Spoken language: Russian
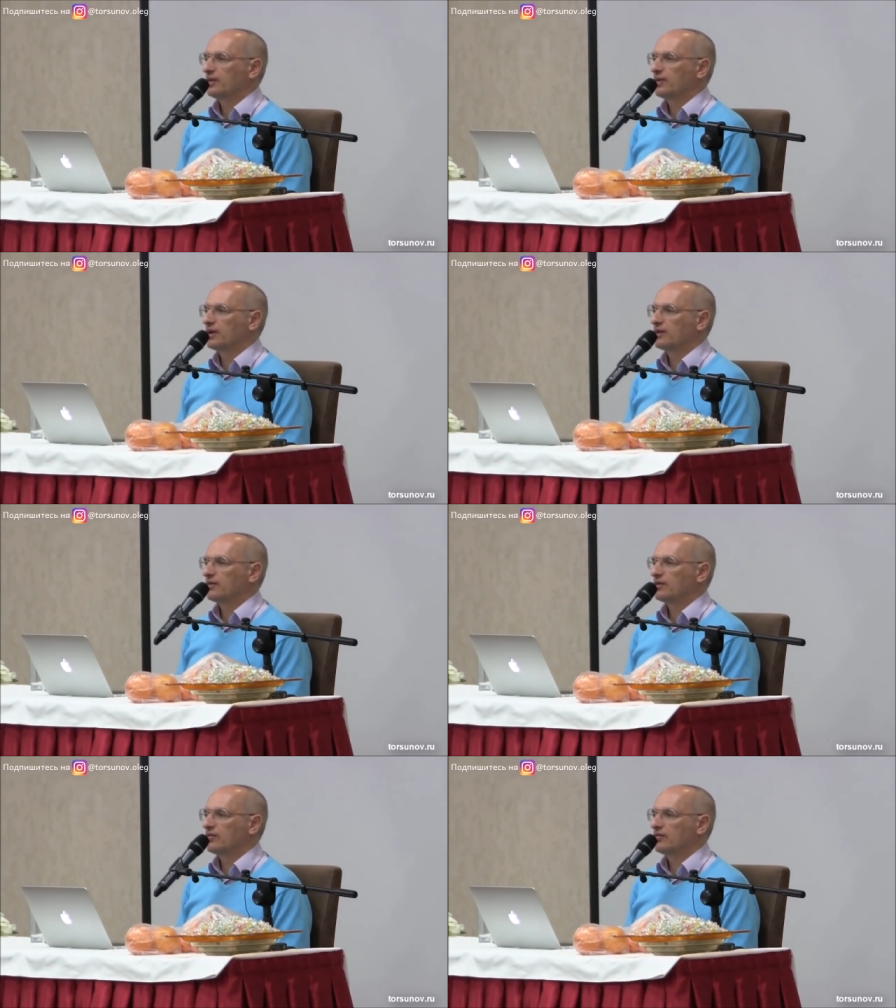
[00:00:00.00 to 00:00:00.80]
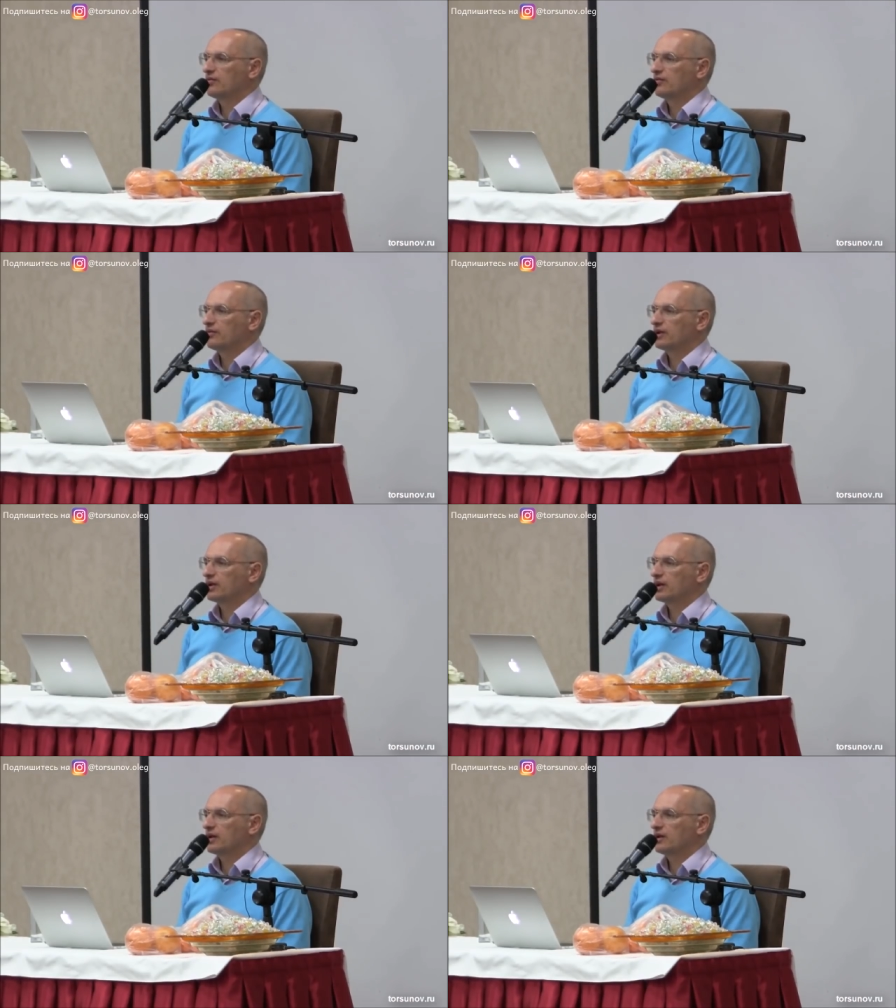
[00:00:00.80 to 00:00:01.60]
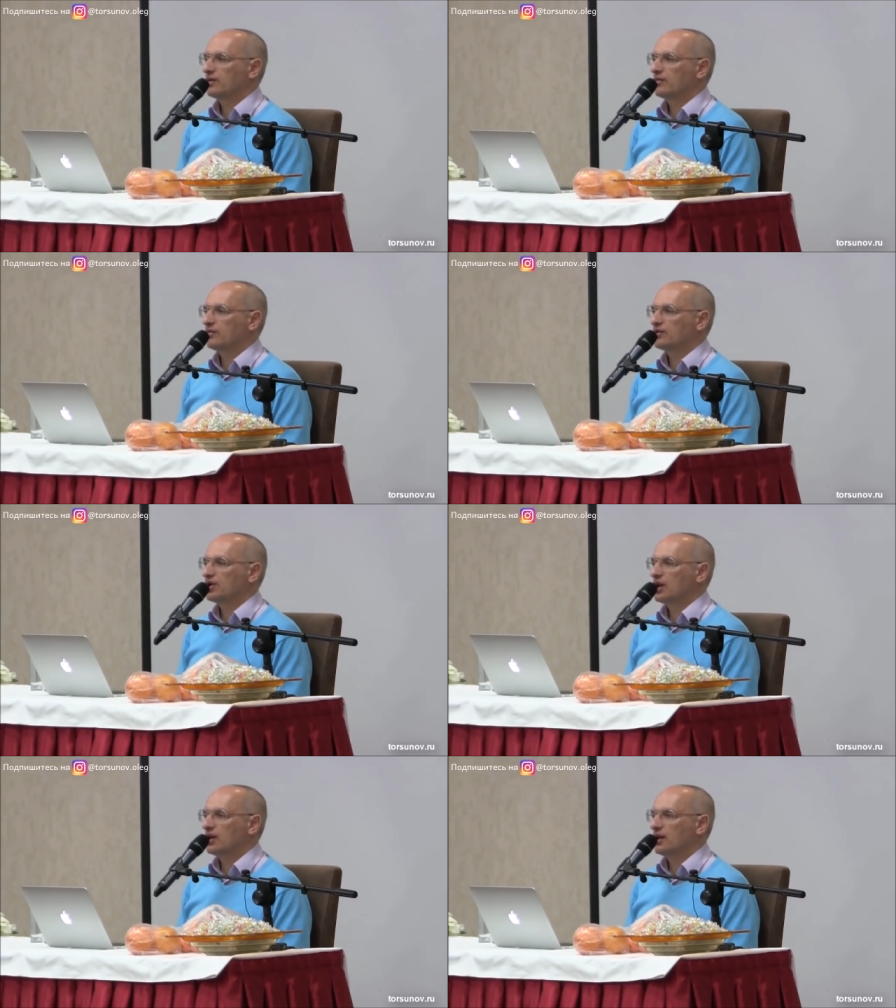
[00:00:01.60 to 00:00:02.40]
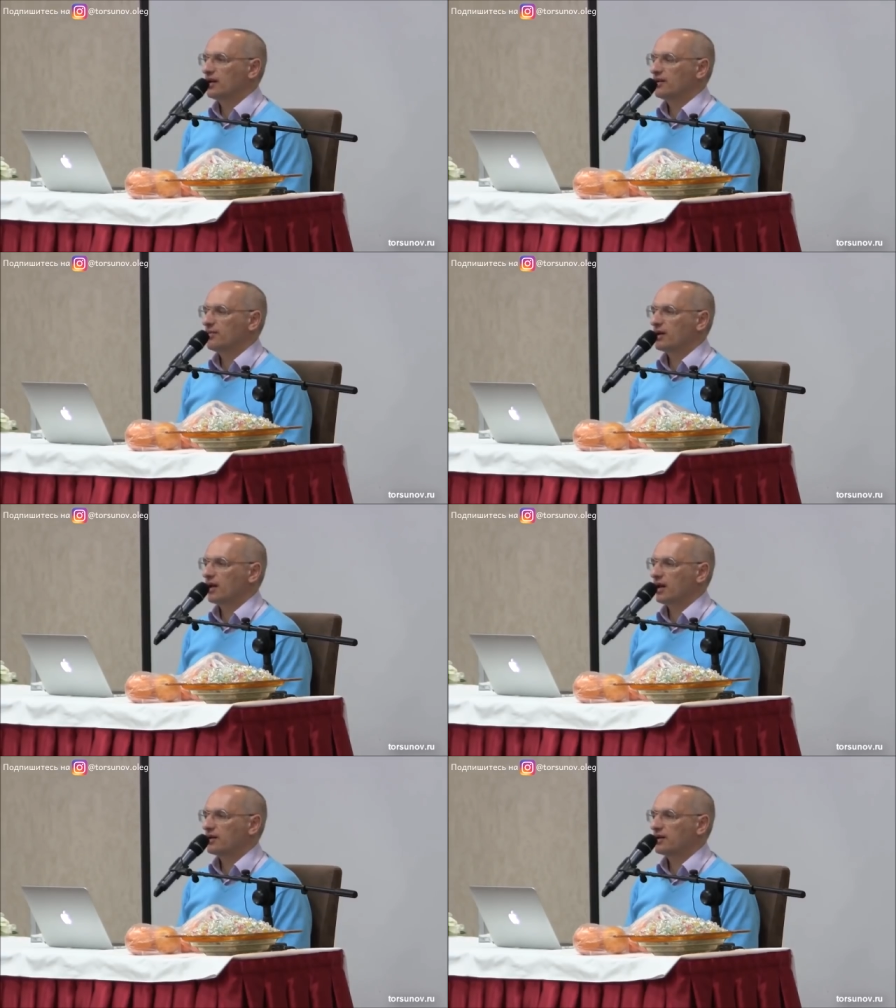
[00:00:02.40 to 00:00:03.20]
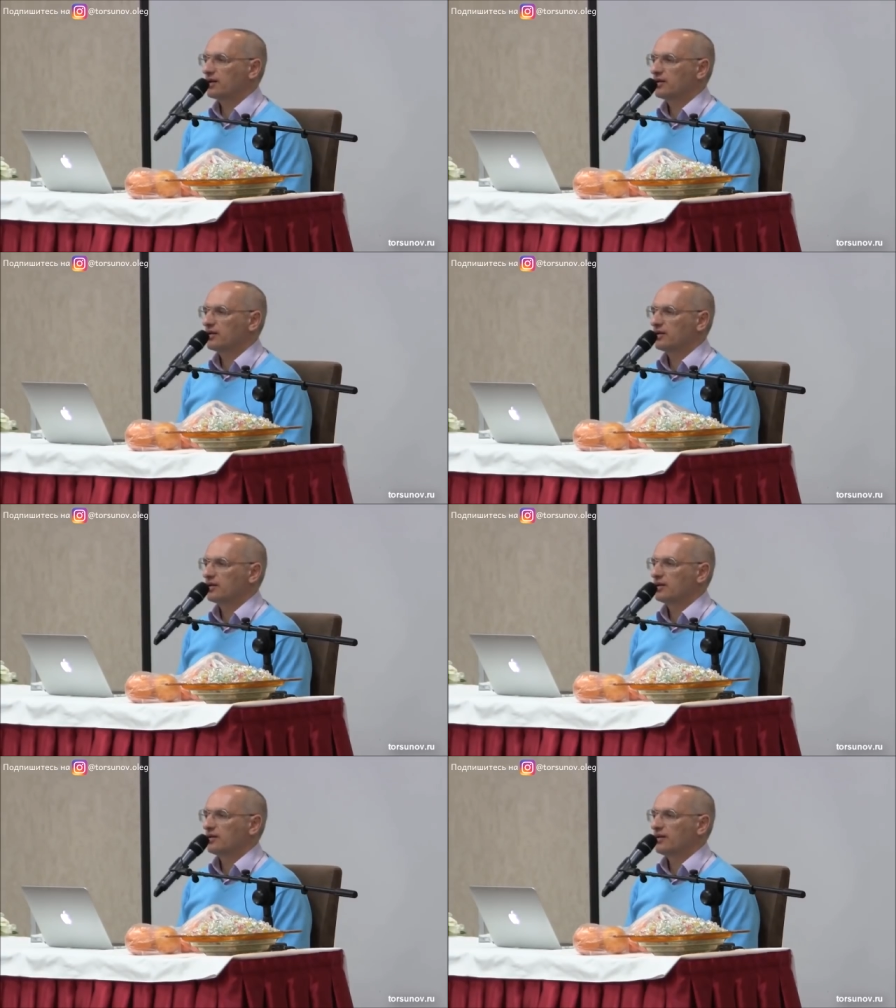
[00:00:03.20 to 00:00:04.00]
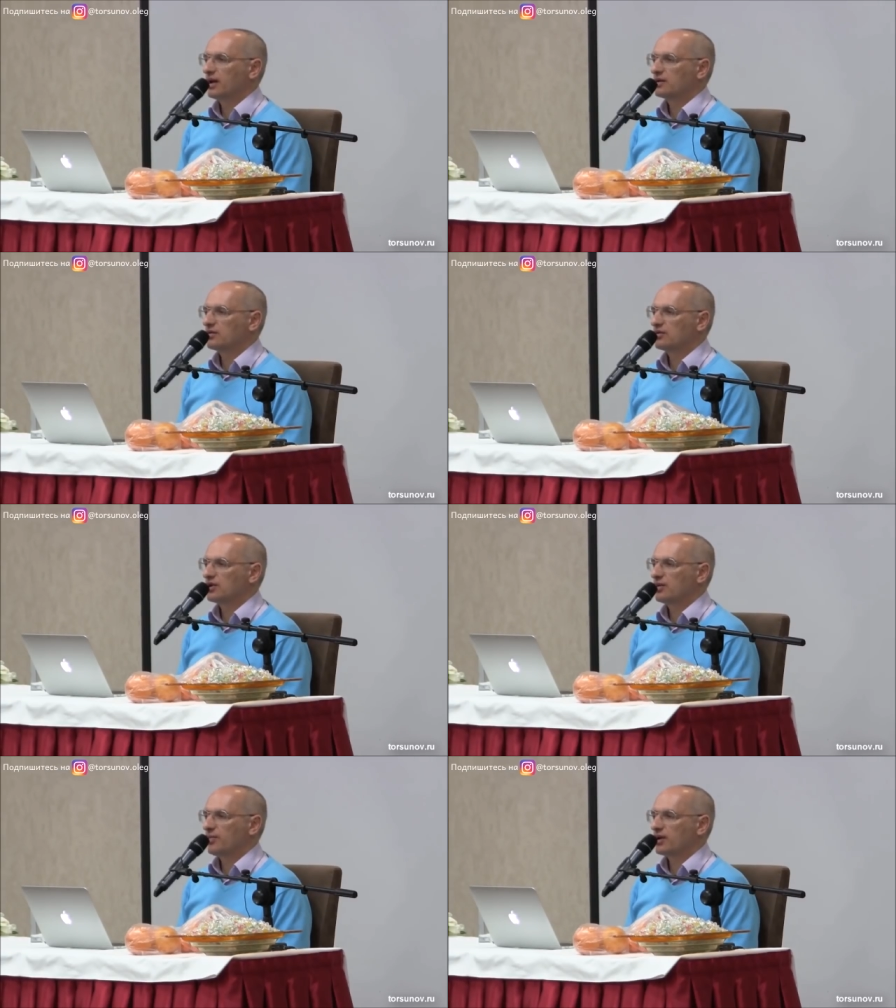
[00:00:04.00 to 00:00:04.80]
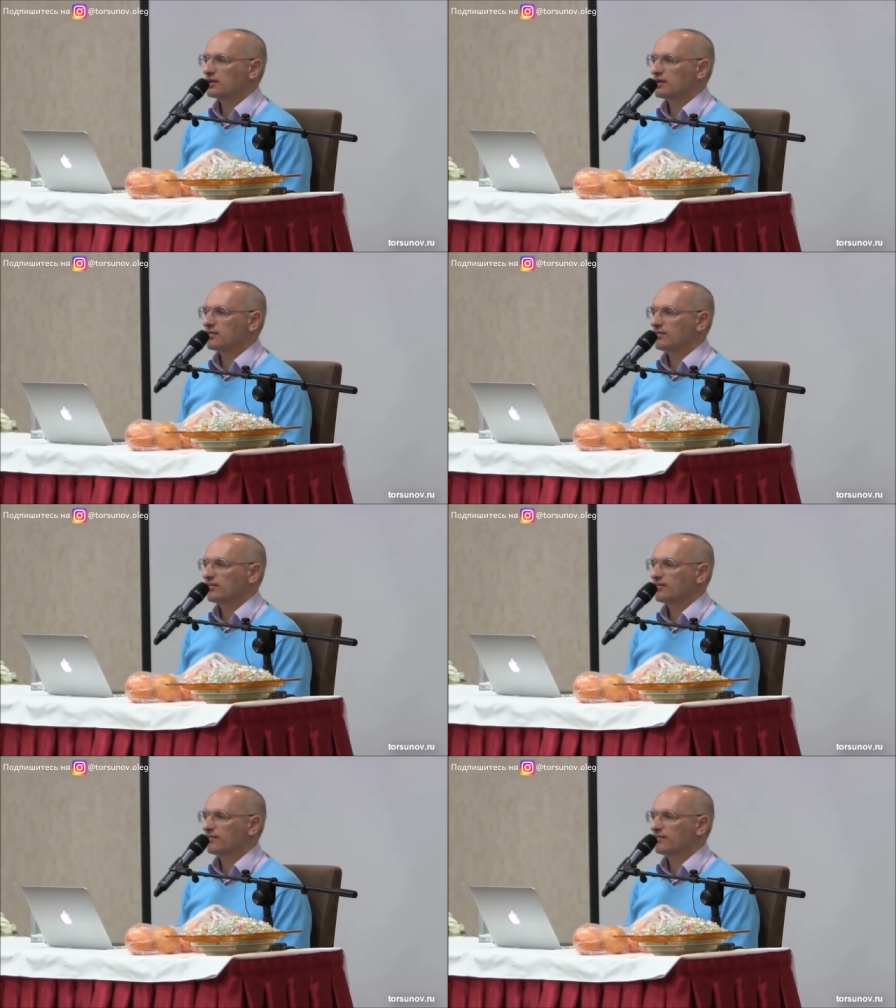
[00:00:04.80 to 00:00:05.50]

имейте в виду, вот это учение о демократии является очень опасным.